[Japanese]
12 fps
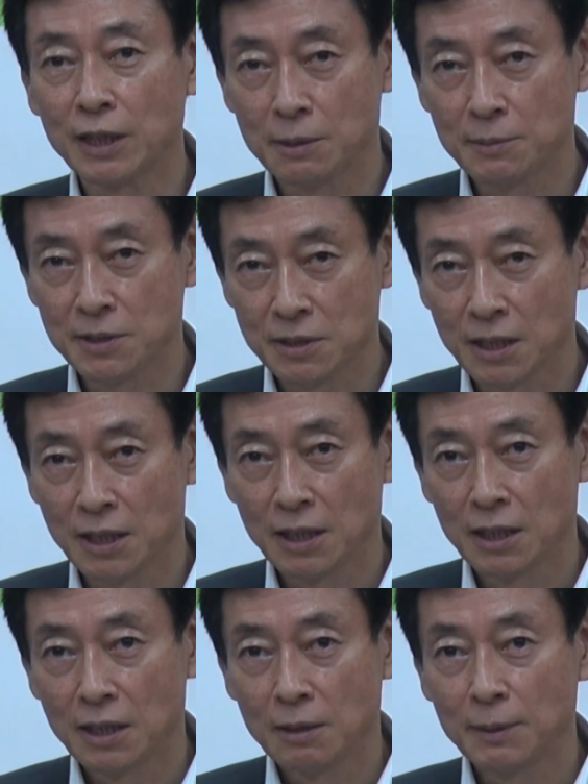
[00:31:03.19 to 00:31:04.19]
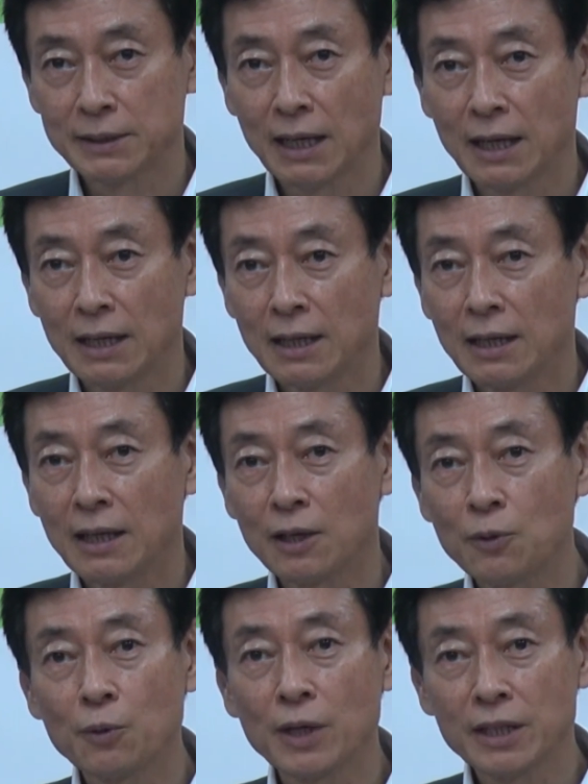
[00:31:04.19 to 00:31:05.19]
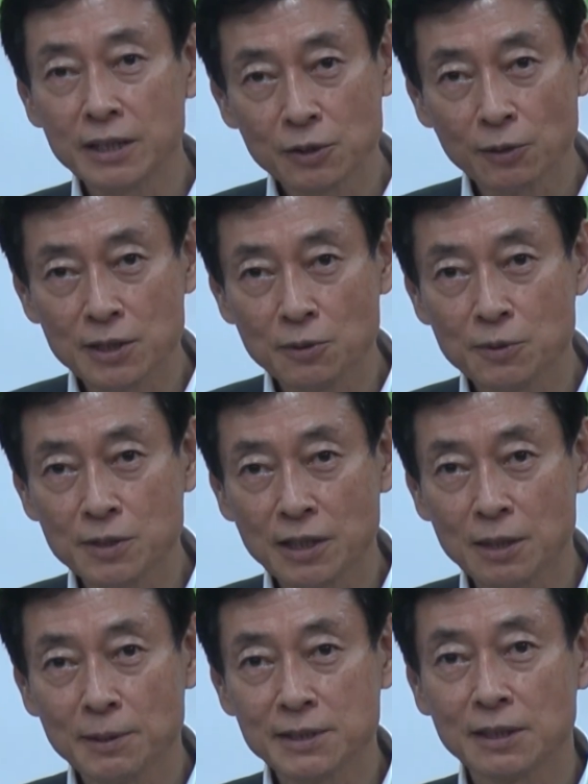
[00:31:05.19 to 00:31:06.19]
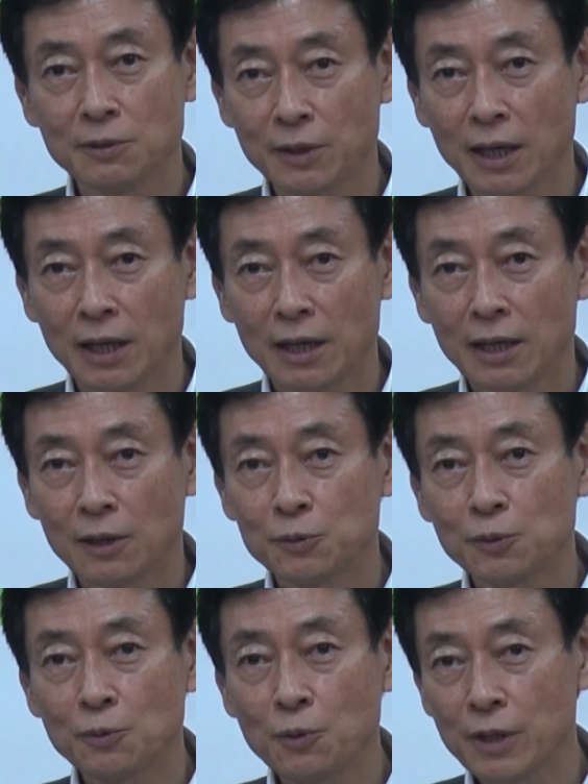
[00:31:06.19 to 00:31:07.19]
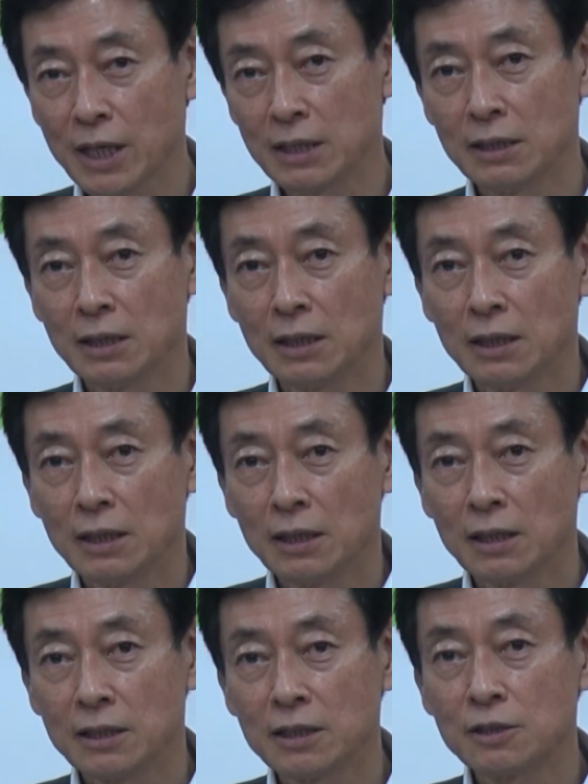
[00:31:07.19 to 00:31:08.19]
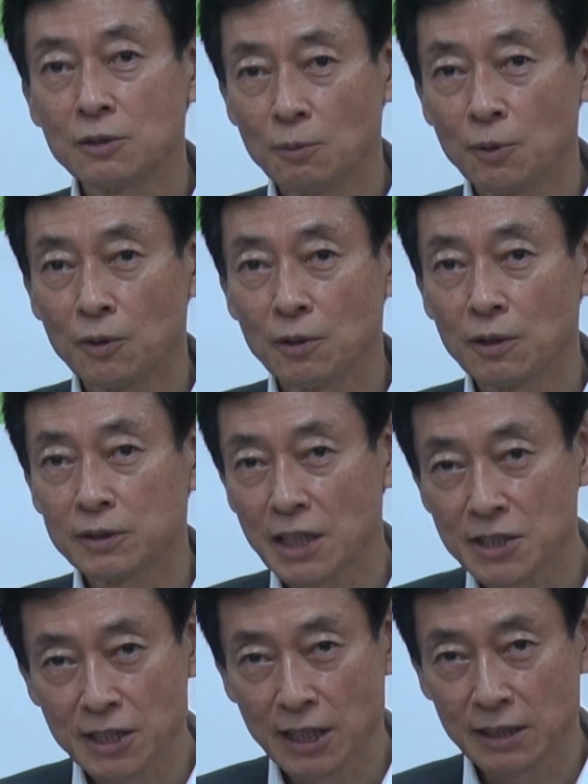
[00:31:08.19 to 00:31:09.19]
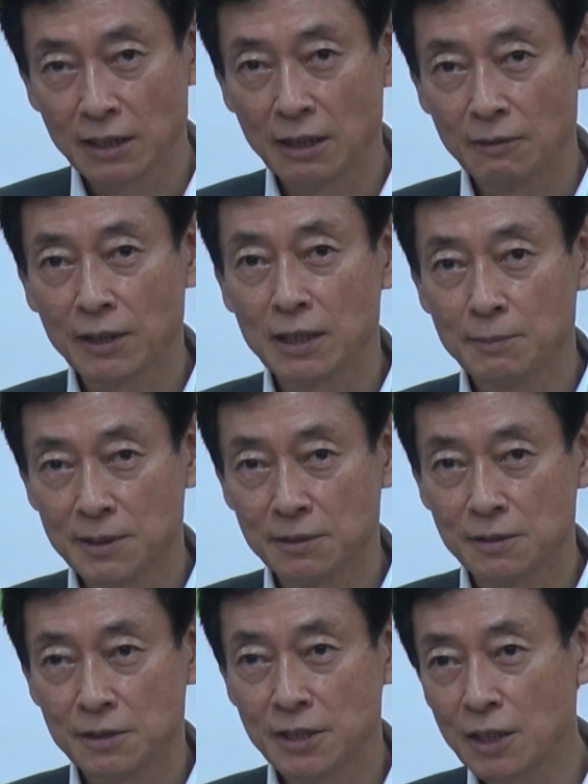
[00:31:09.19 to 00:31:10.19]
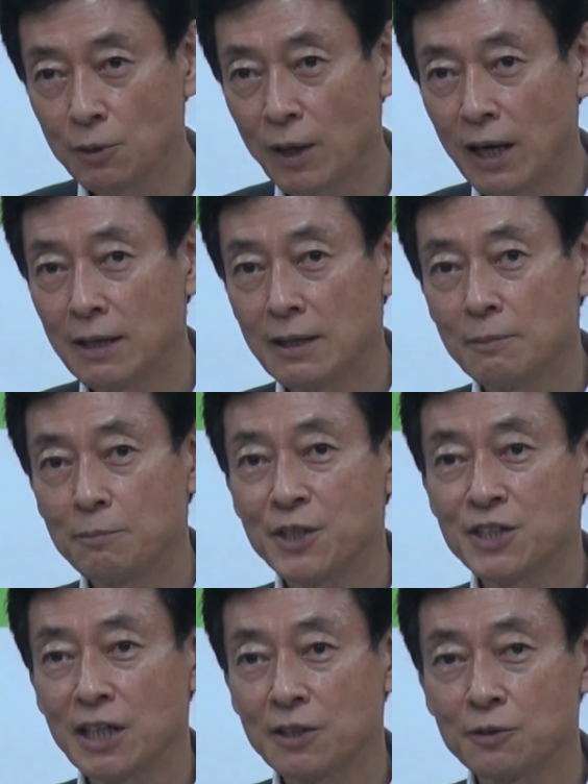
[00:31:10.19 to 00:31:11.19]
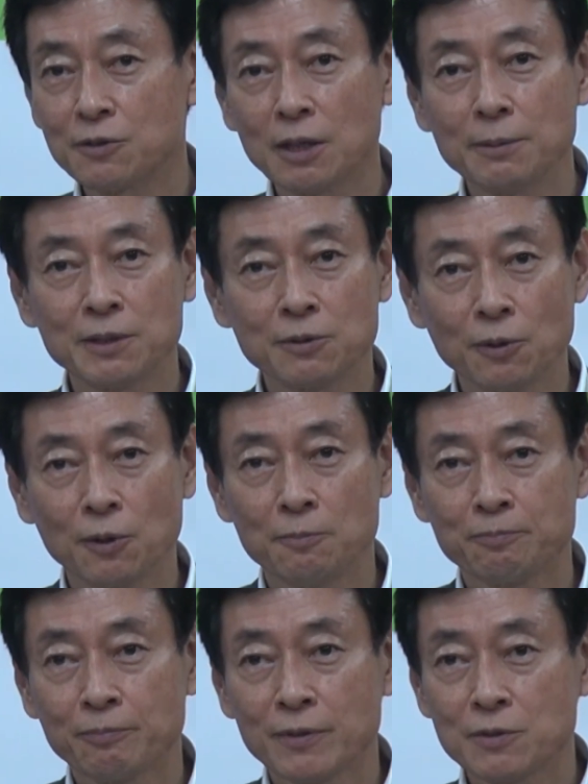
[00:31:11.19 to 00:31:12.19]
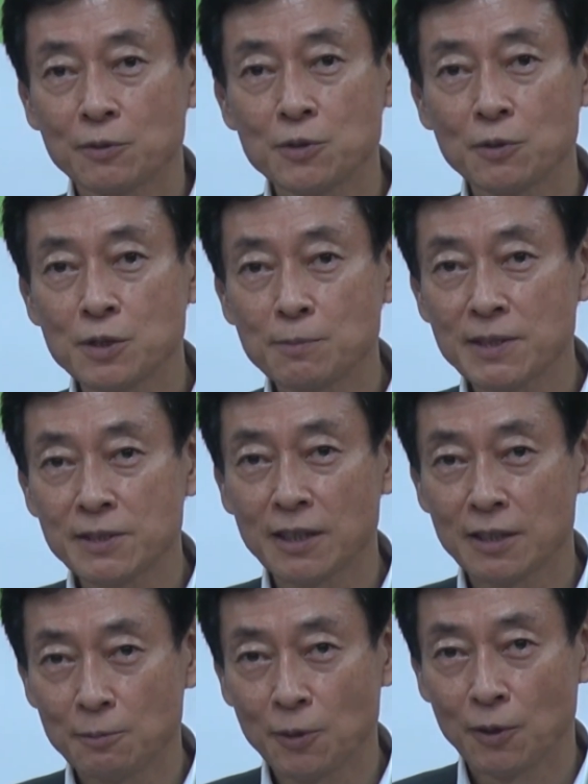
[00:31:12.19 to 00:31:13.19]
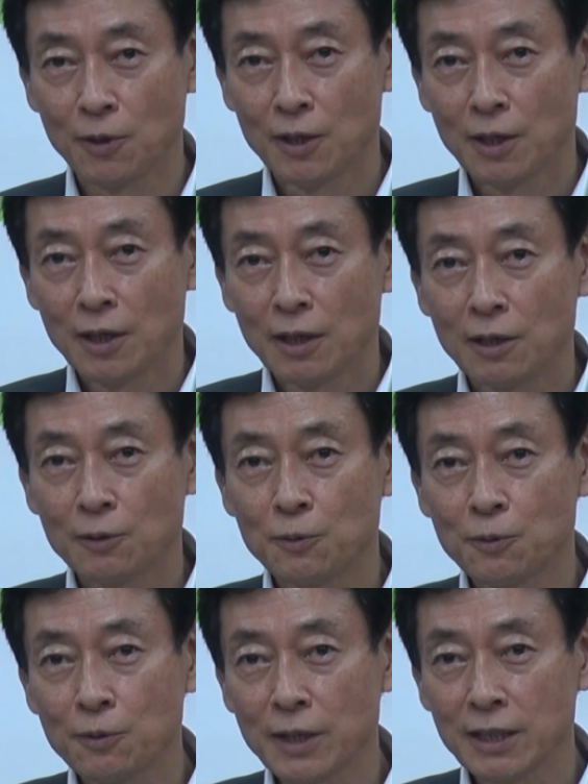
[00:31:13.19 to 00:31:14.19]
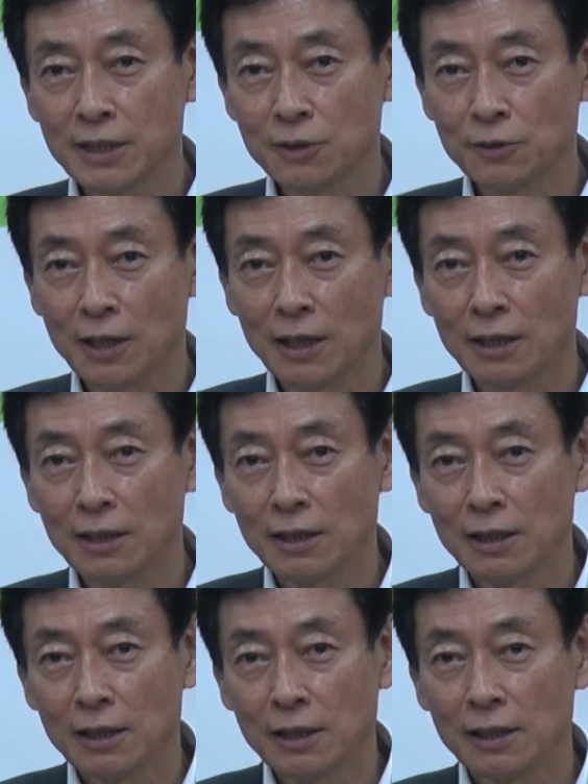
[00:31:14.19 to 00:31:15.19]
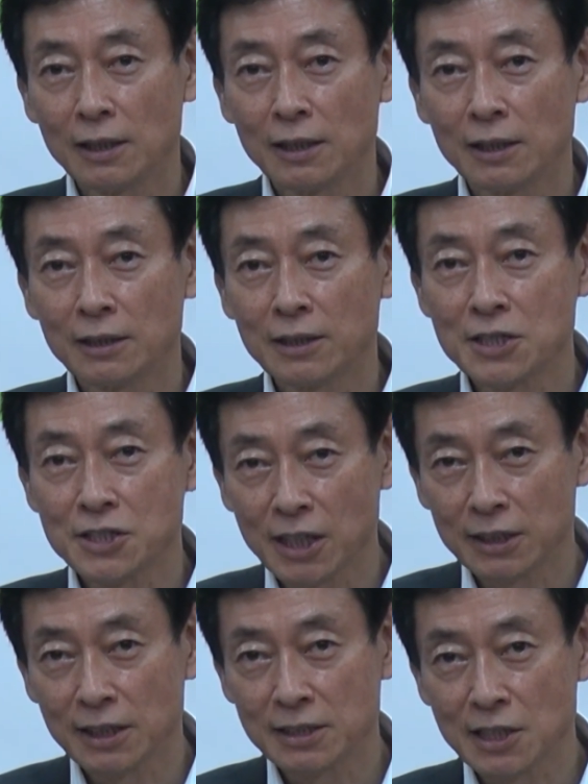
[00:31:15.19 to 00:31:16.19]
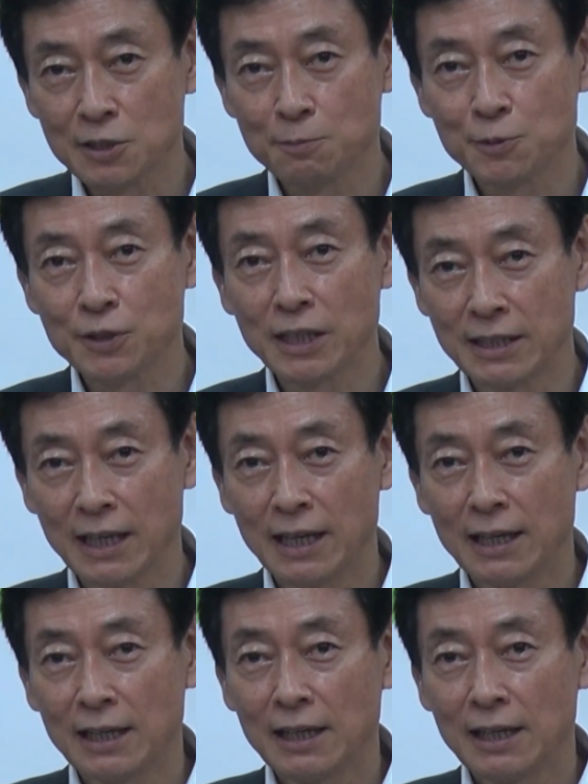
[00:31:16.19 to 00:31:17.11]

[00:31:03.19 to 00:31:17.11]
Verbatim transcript: うでありますし、また抗原キットが承認されましたので、この抗原えキットも短時間で分かります。精度は PCR に比べると少し落ちますけれども、この抗原キットで、え短時間で30分ぐらいで、